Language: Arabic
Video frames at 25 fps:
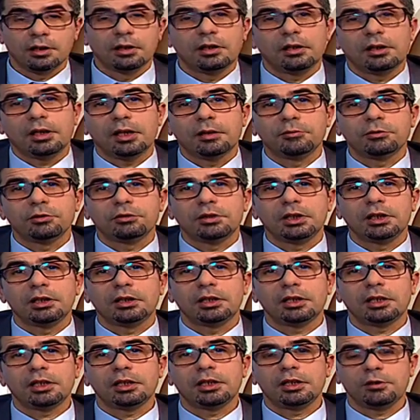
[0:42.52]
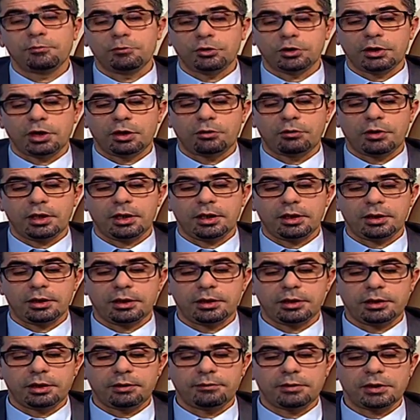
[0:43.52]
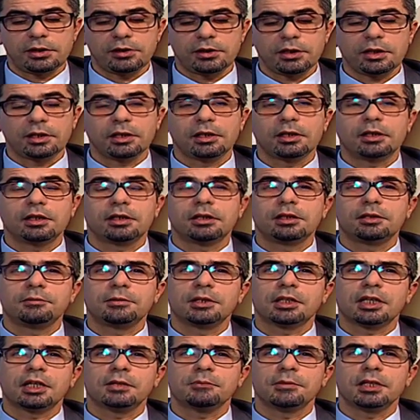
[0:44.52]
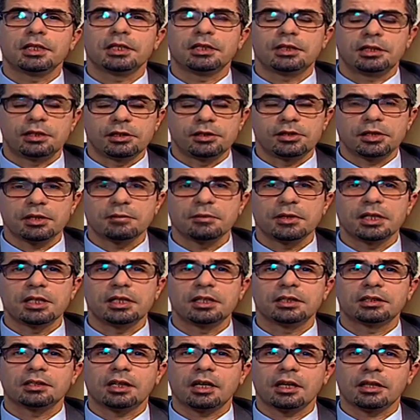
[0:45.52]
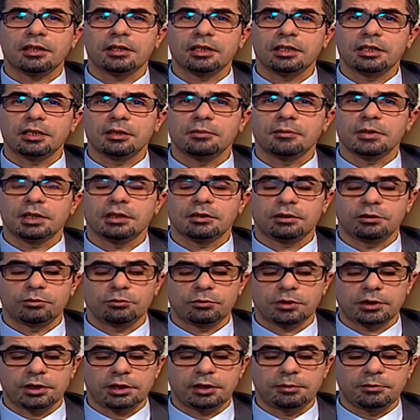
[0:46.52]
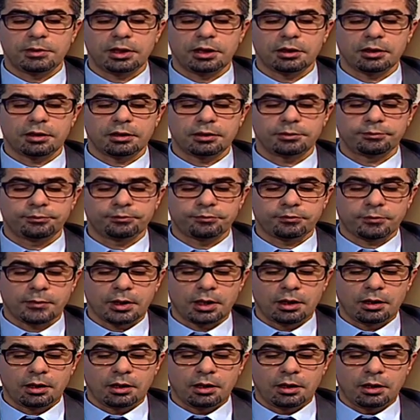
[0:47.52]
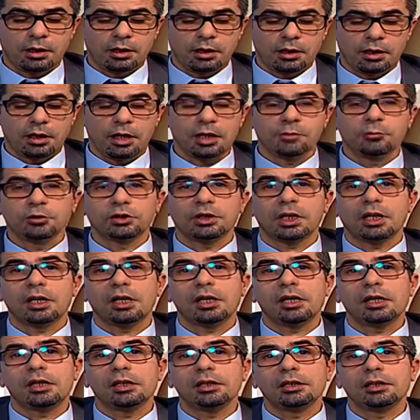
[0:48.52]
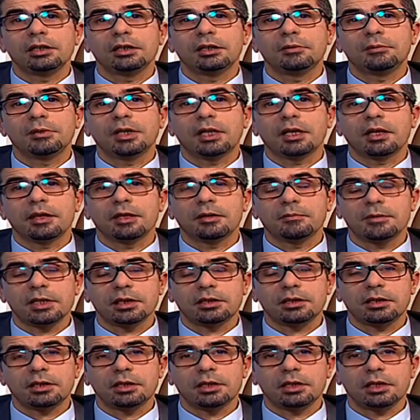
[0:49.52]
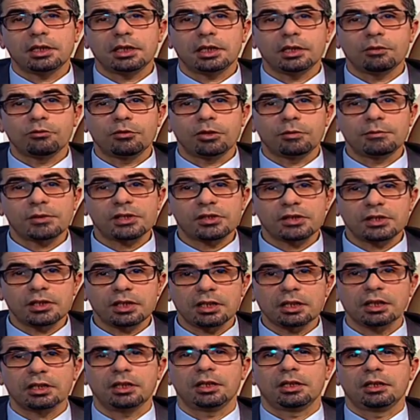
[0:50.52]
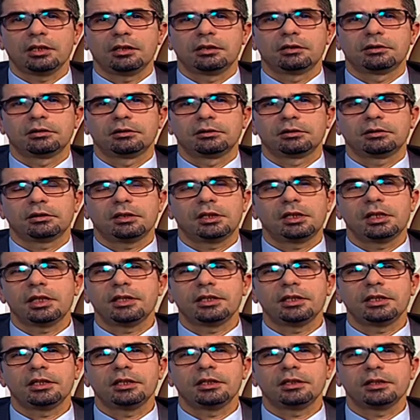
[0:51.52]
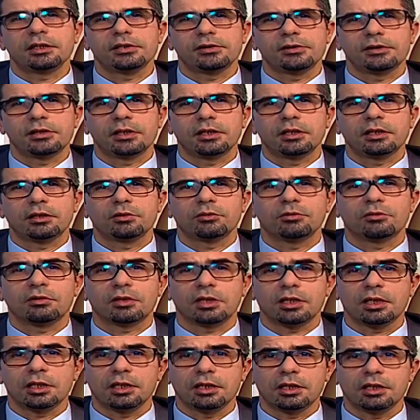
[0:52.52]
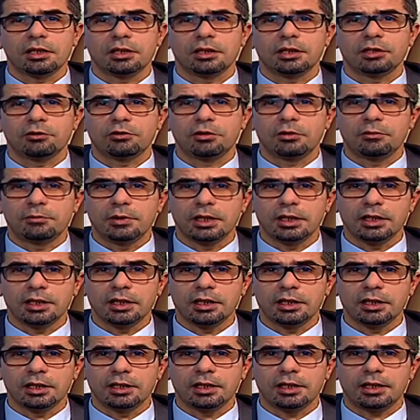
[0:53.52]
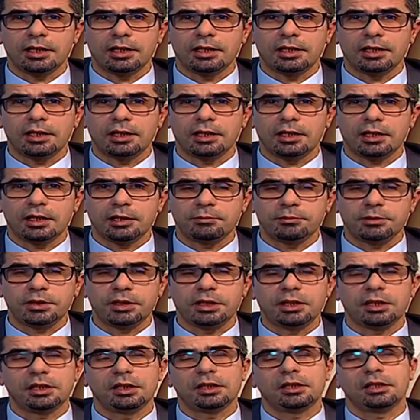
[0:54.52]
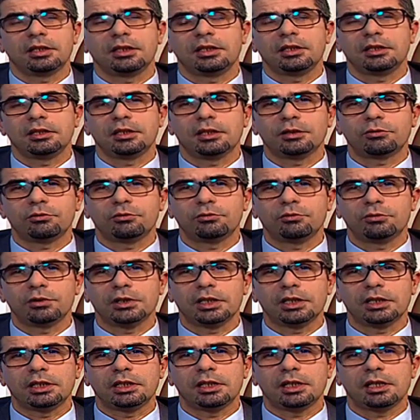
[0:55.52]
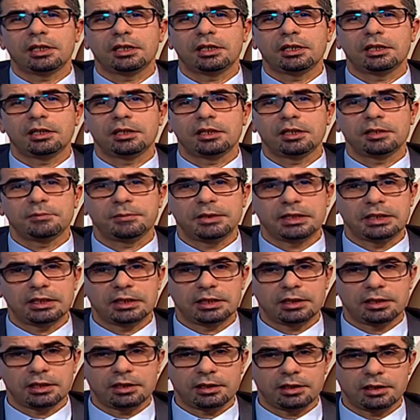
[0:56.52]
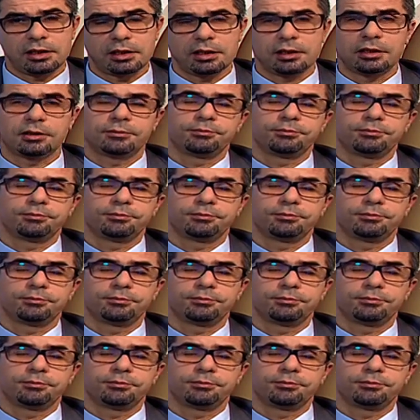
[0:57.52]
الحمد لله المتوحد في الجلال بكمال الجمال تعظيما وتدبيرا المتعالي بعظمته ومجده الذي نزل القرآن والبيان على عبده ليكون للعالمين نذيرا